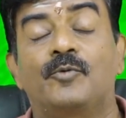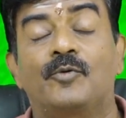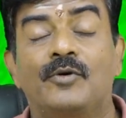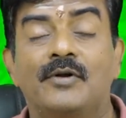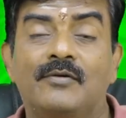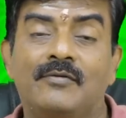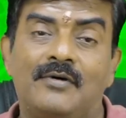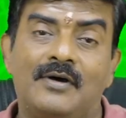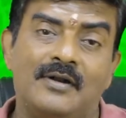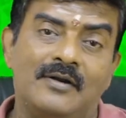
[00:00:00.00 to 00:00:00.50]

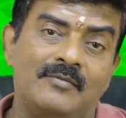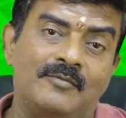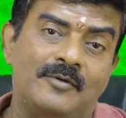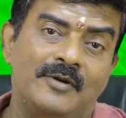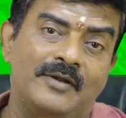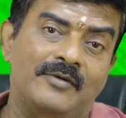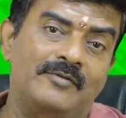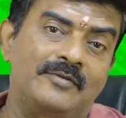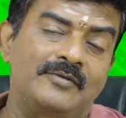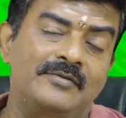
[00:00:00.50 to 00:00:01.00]
போன வாரம்
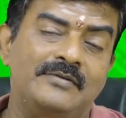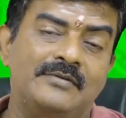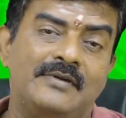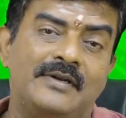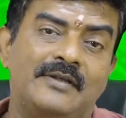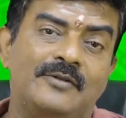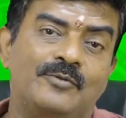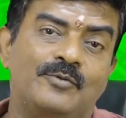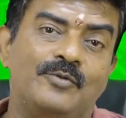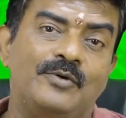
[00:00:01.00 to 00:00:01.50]
வரை வந்து
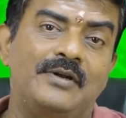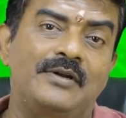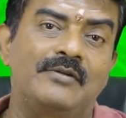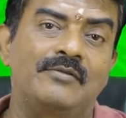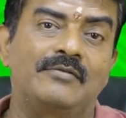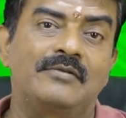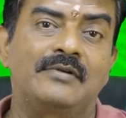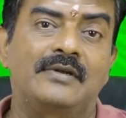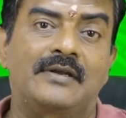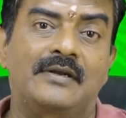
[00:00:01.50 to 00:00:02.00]
நிறைய
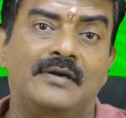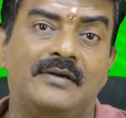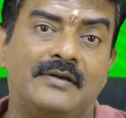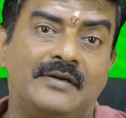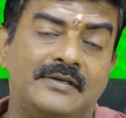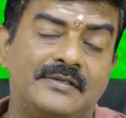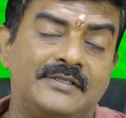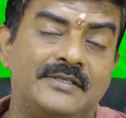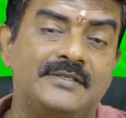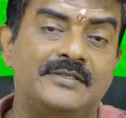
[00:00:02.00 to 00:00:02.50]
தொழில் வந்து நிறைய
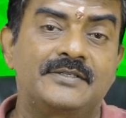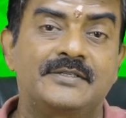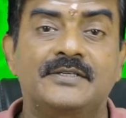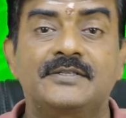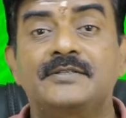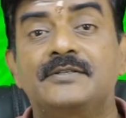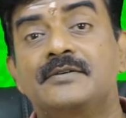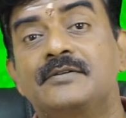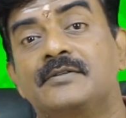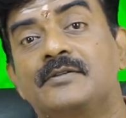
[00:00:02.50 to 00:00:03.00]
டென்ஷன்
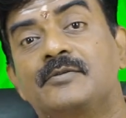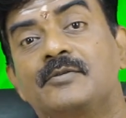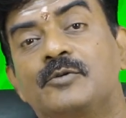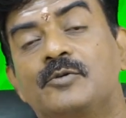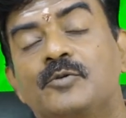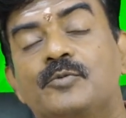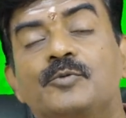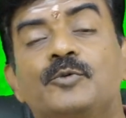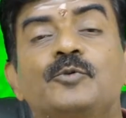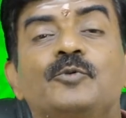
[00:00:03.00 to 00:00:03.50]
ஸ்ட்ரெஸ்
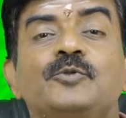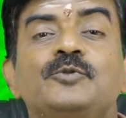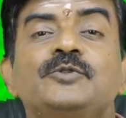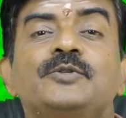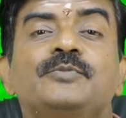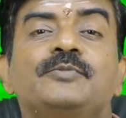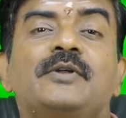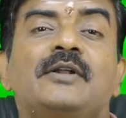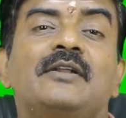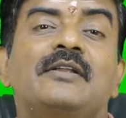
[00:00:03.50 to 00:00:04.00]
இருந்தவங்களுக்கும் வந்து
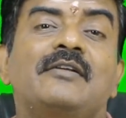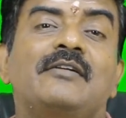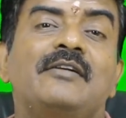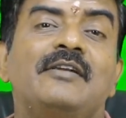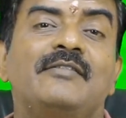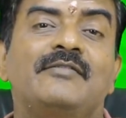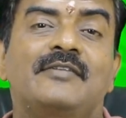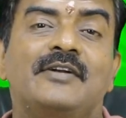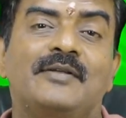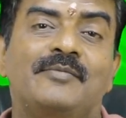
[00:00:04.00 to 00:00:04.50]
கொஞ்சம் நல்ல
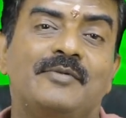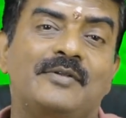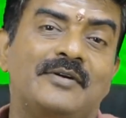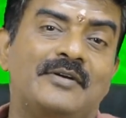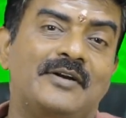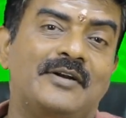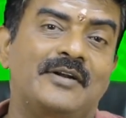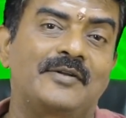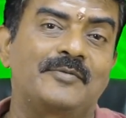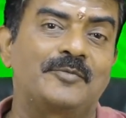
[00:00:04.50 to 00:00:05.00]
ரிலீஃப்
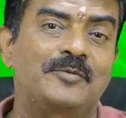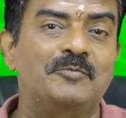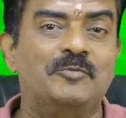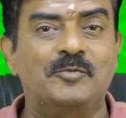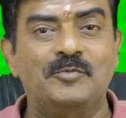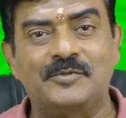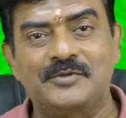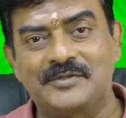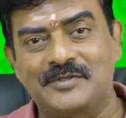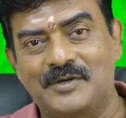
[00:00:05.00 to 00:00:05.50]
கிடைப்பதற்கான
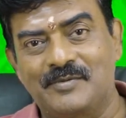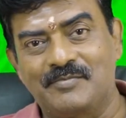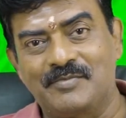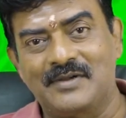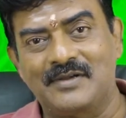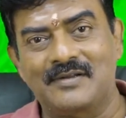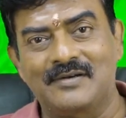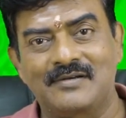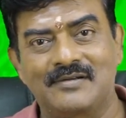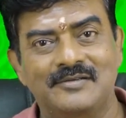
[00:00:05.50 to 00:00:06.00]
வாய்ப்பு ரொம்ப
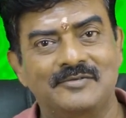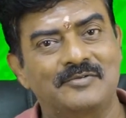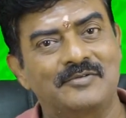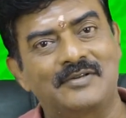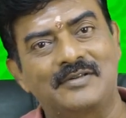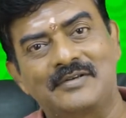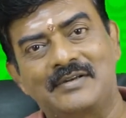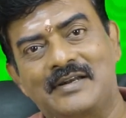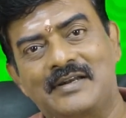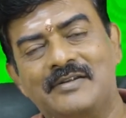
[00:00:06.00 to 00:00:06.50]
சிறப்பாக இருந்தால்
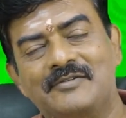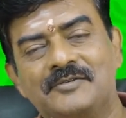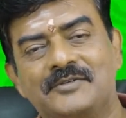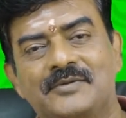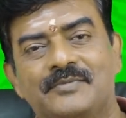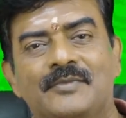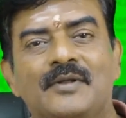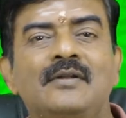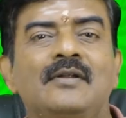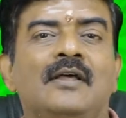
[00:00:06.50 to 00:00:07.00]
சொன்னது நல்ல
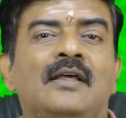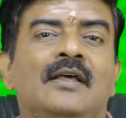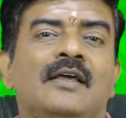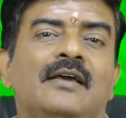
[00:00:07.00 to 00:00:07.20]
விஷயம் தான்